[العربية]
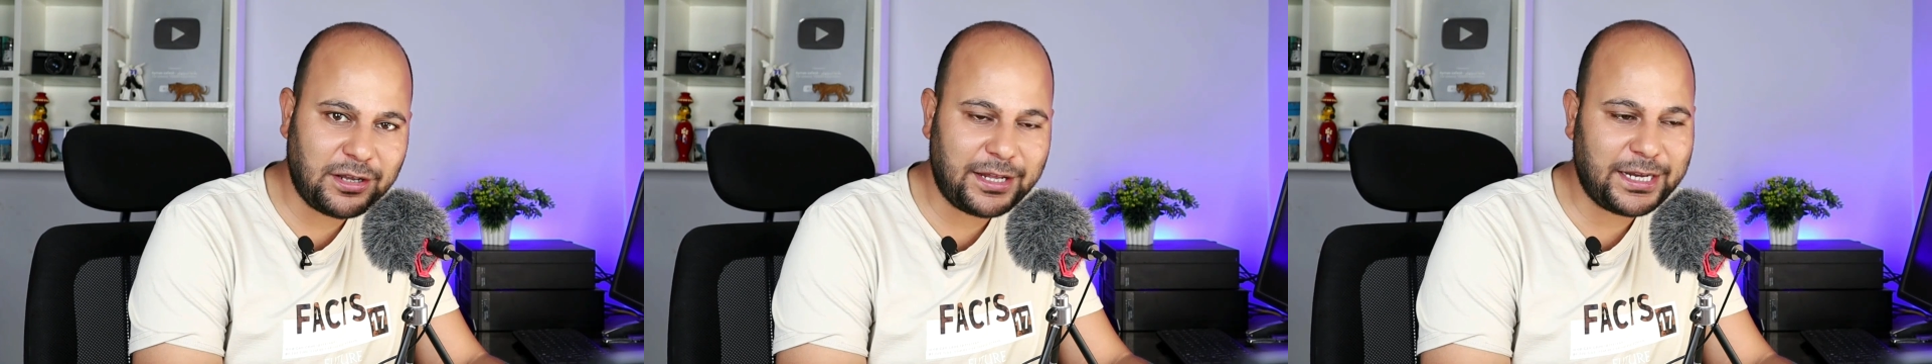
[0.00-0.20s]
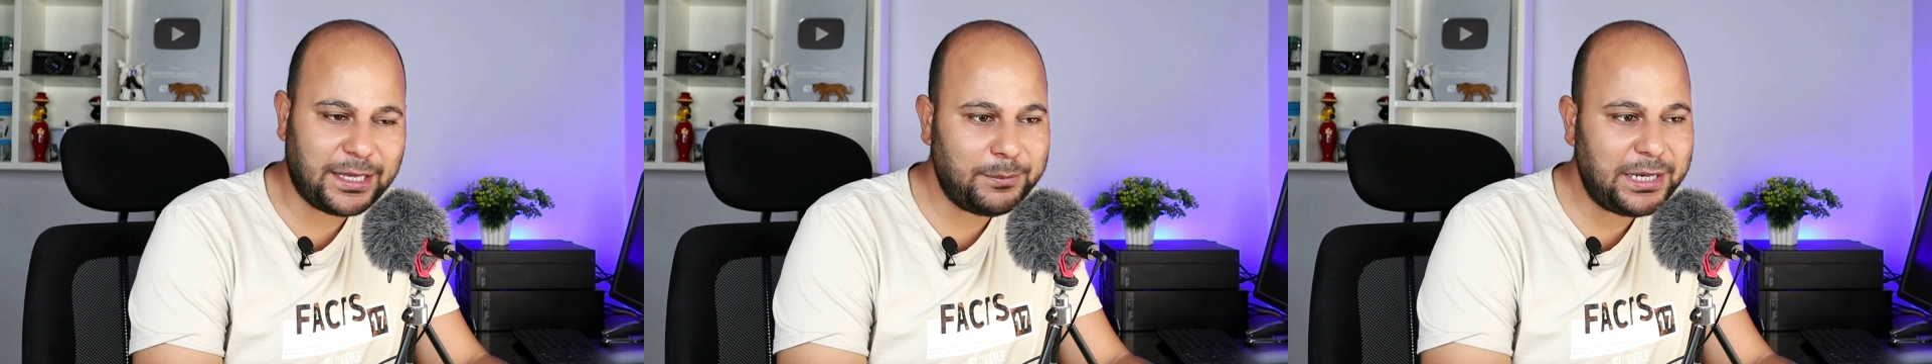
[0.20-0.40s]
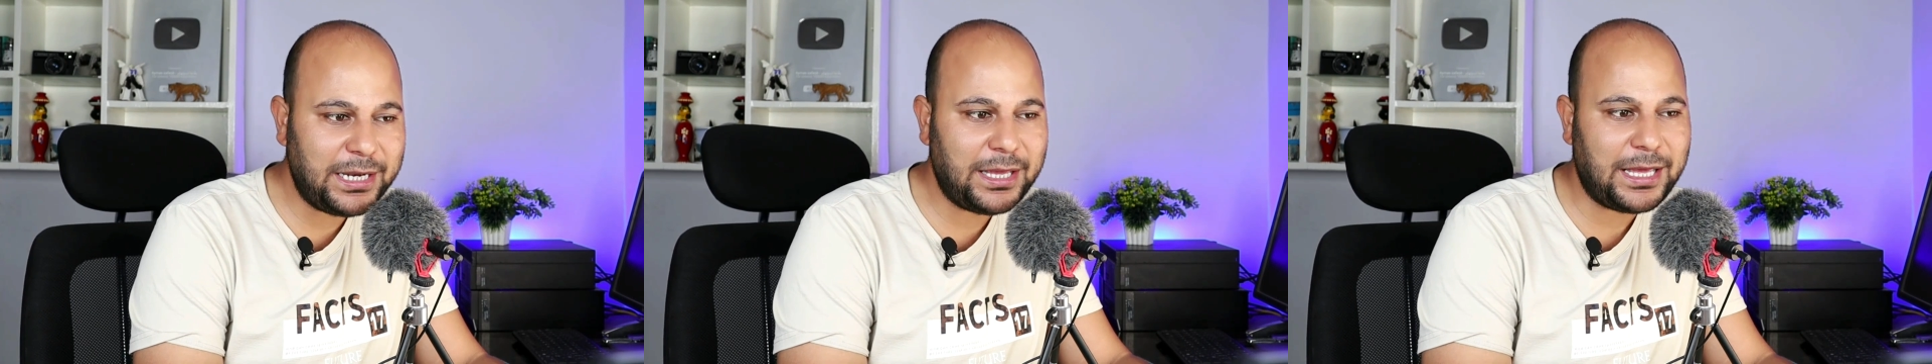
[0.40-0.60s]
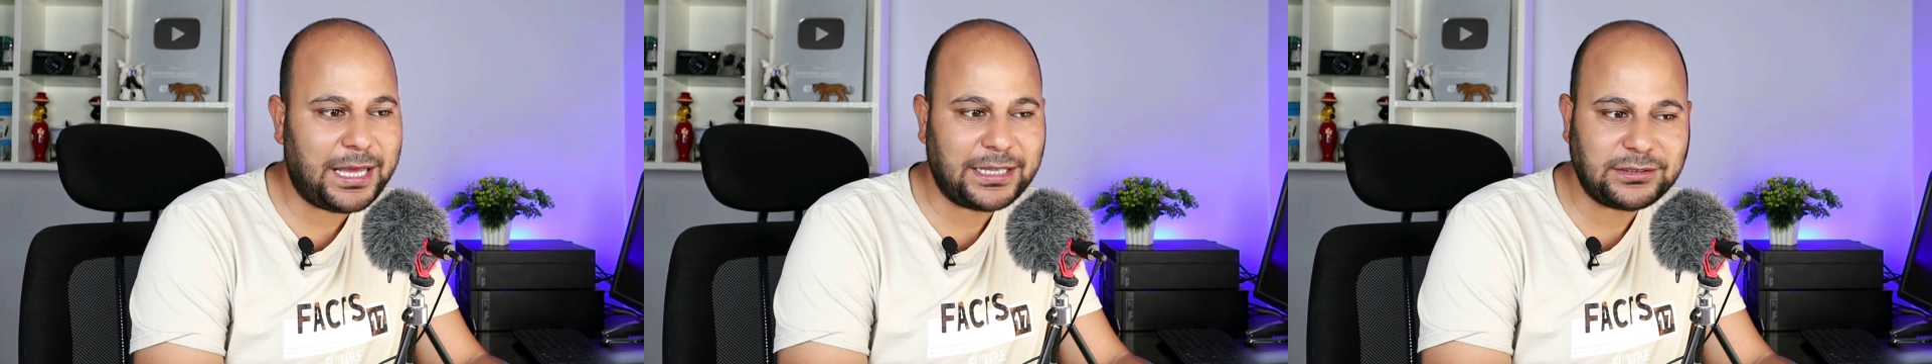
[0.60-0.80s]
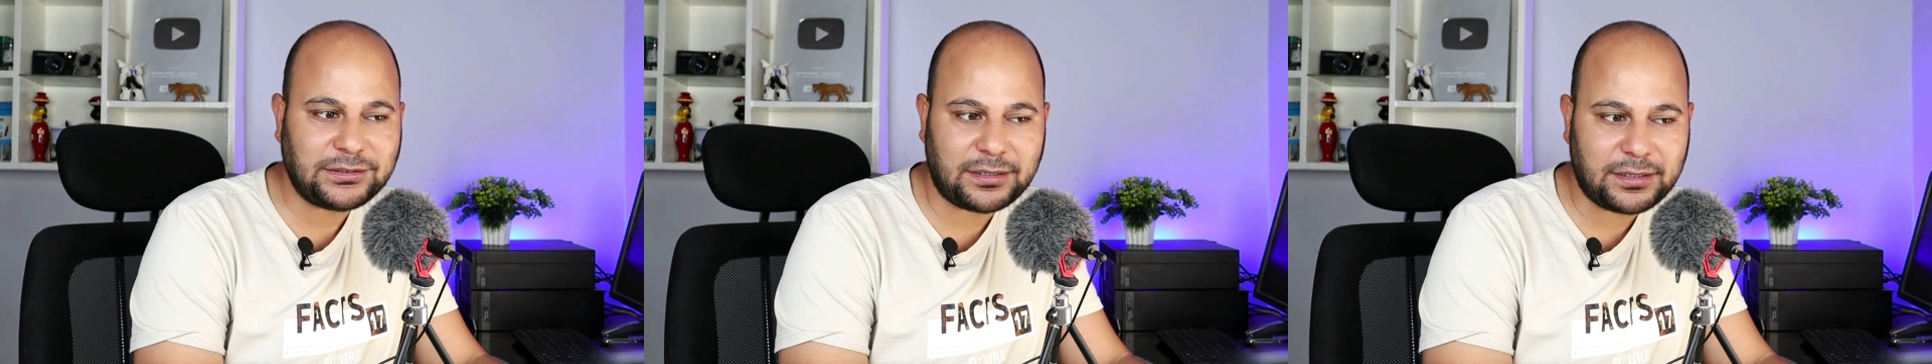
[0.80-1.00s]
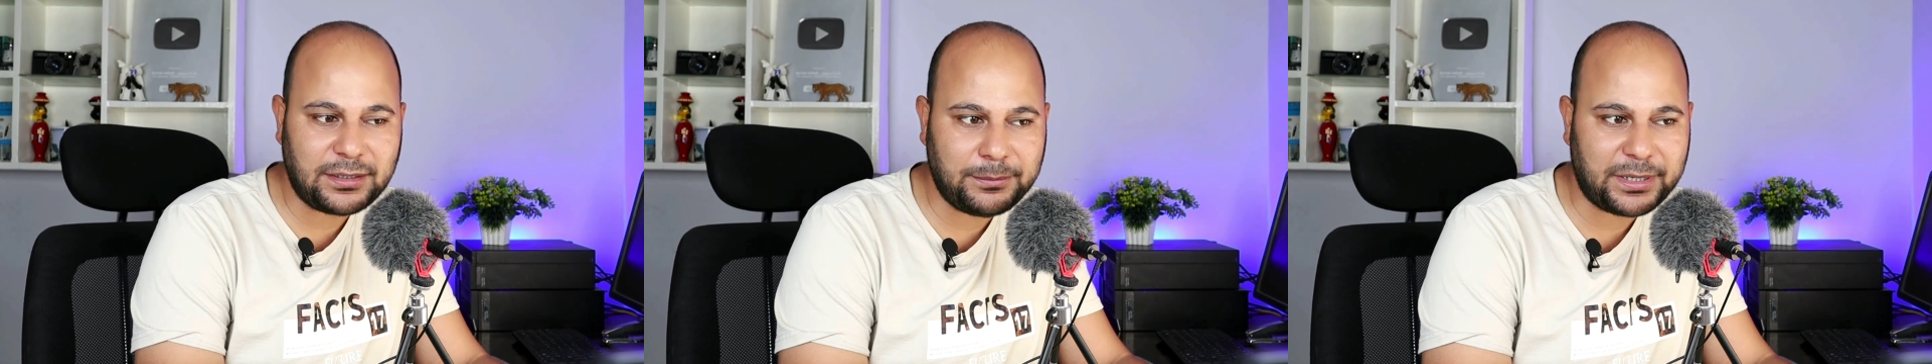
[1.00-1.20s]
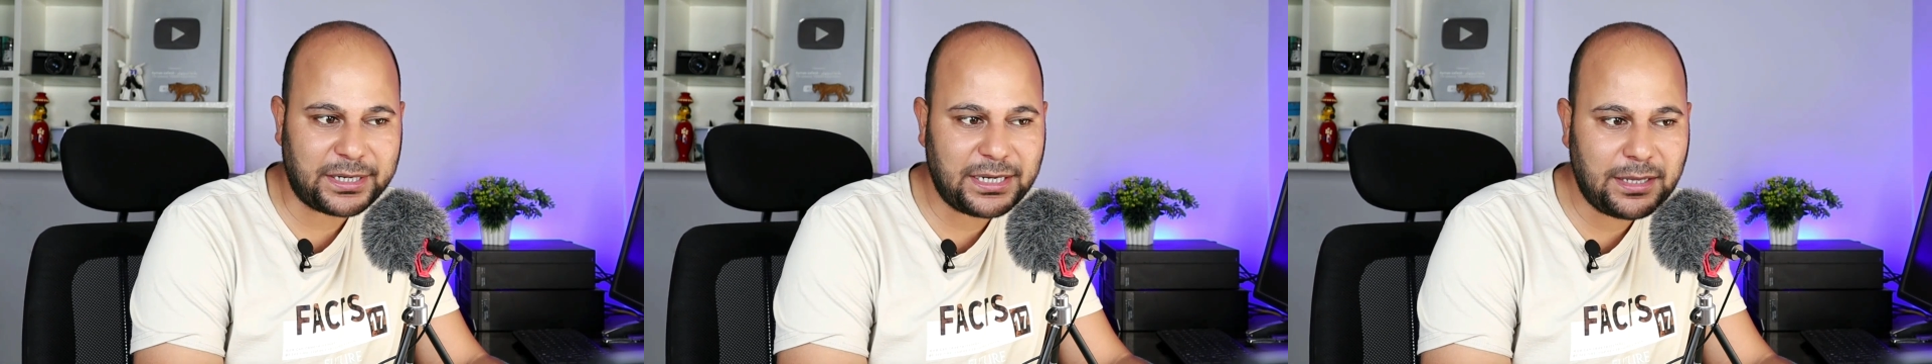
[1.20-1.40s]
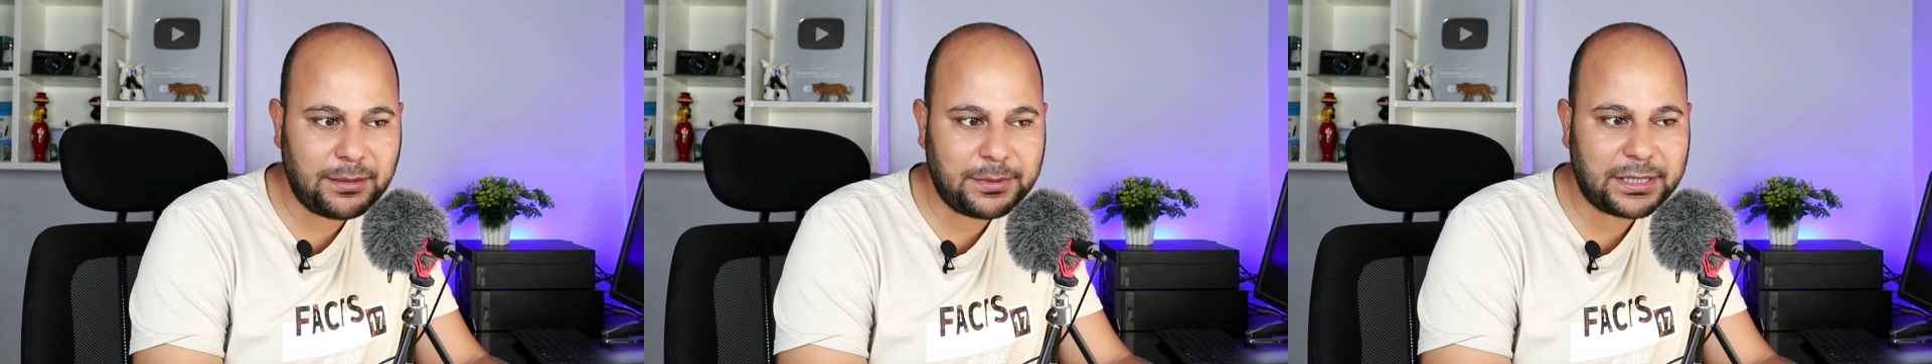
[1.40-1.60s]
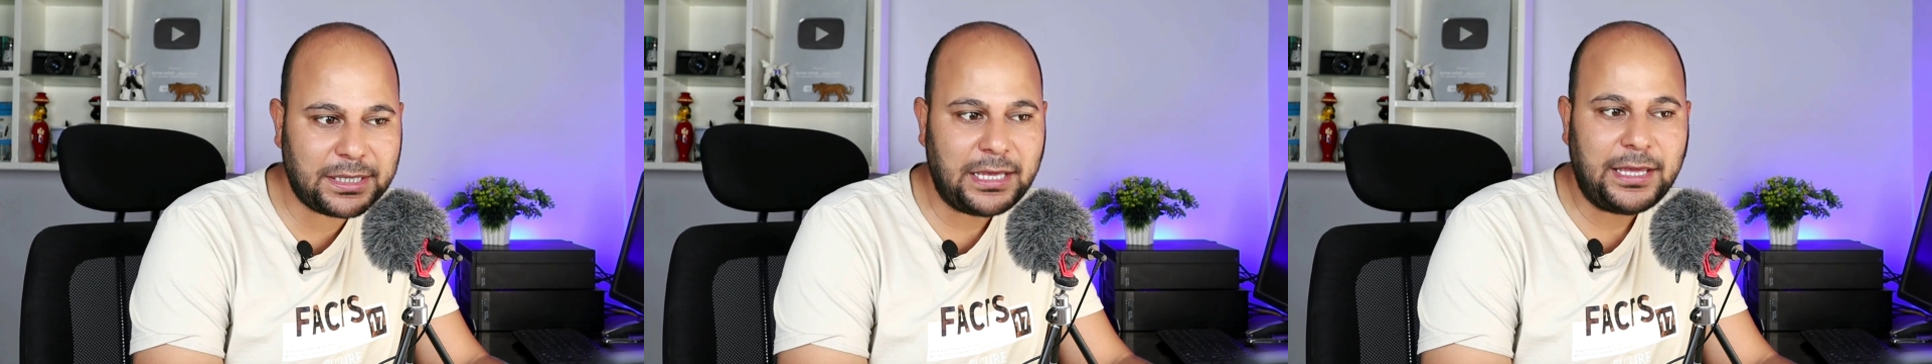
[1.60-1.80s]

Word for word: هنعملها عن طريق برنامج